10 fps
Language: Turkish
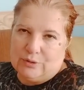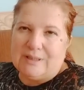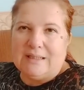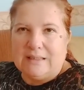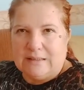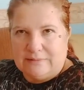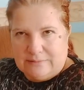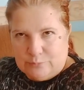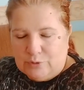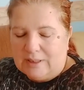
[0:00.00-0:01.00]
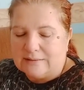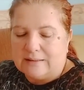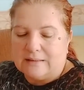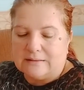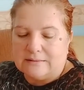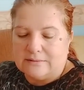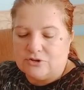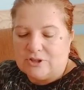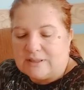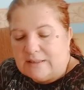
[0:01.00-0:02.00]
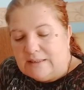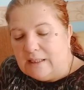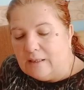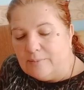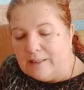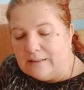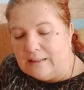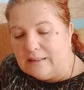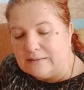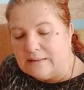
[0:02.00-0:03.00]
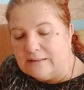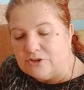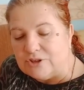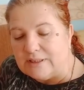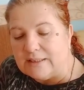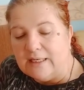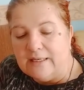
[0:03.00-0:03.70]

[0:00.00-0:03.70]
İyi puanlar alınacak, iyi haberler gelecek